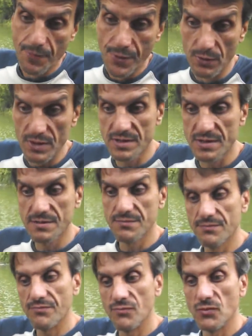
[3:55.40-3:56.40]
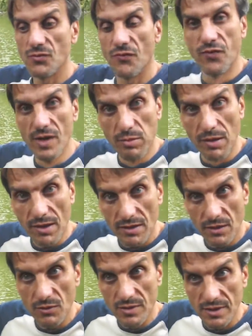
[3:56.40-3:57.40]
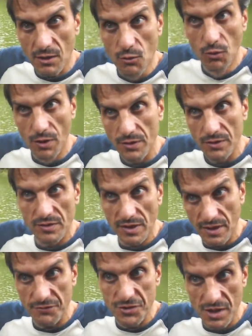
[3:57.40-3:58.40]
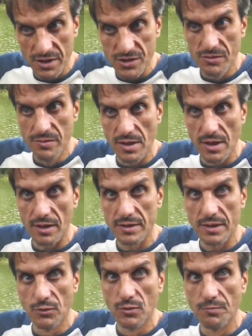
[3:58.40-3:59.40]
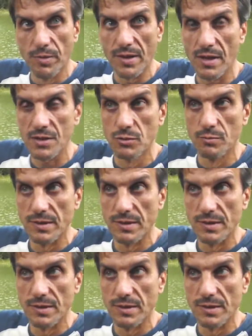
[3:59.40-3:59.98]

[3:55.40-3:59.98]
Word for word: То есть выбор вот такой. Харьковчане же выбирают такую парашу